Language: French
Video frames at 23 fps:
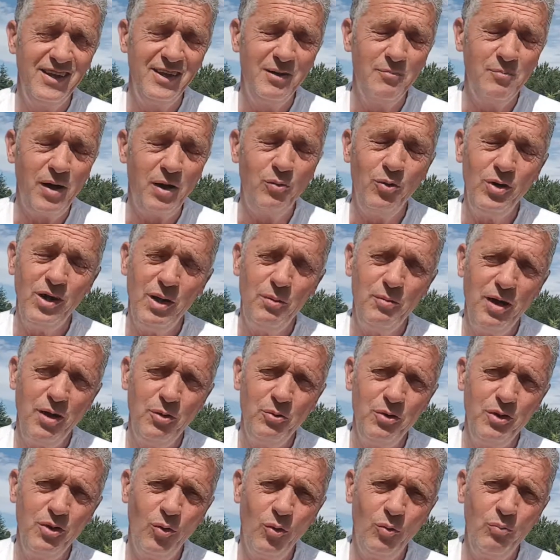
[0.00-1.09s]
par contre, là-bas,
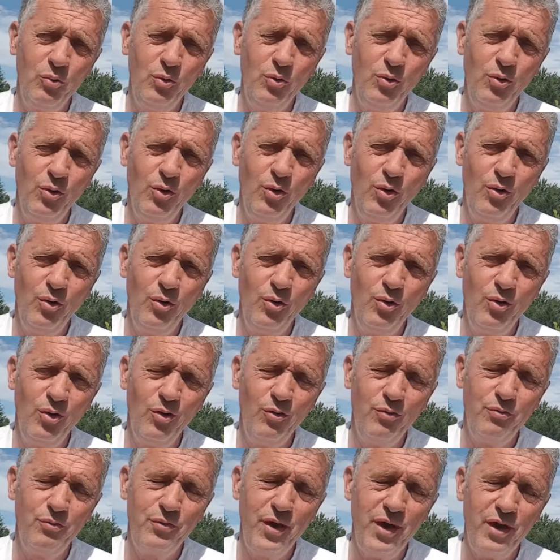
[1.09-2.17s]
oui, on
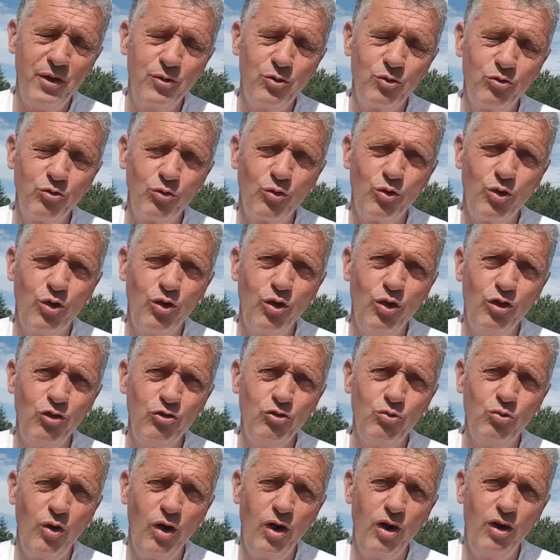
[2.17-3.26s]
peut faire que son corps
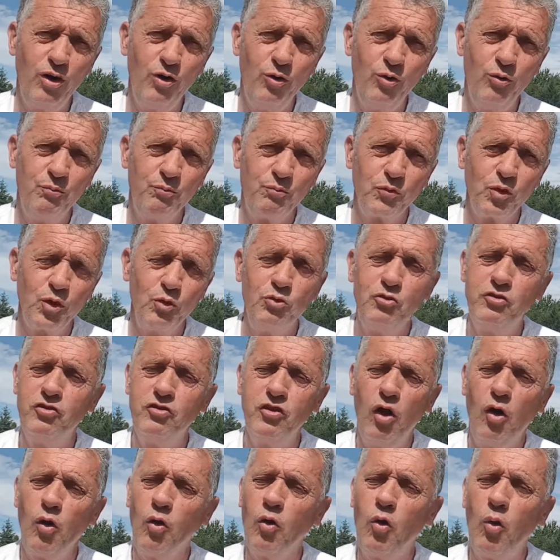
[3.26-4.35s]
soit
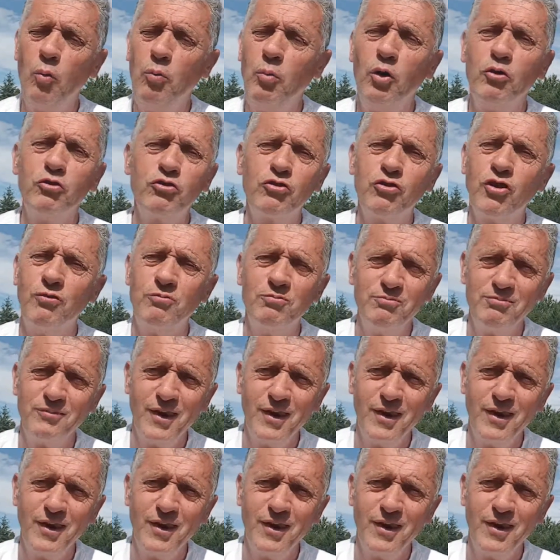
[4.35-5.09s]
utilisé en compost.